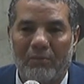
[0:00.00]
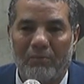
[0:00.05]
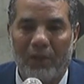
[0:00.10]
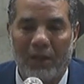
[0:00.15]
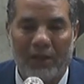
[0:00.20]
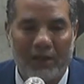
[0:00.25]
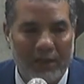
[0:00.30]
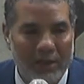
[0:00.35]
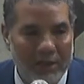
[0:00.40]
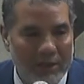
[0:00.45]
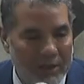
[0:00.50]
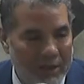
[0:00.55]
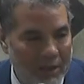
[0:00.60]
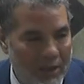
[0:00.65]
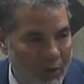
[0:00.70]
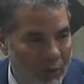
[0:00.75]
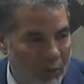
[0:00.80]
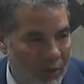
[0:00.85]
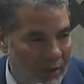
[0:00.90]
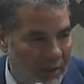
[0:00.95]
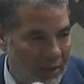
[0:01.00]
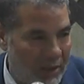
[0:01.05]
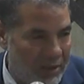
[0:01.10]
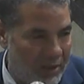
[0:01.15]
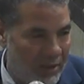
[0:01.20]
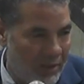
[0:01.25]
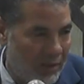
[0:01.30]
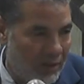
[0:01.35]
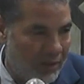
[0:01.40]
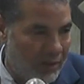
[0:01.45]
بالكثير
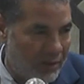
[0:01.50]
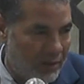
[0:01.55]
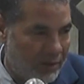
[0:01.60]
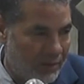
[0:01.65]
والكثير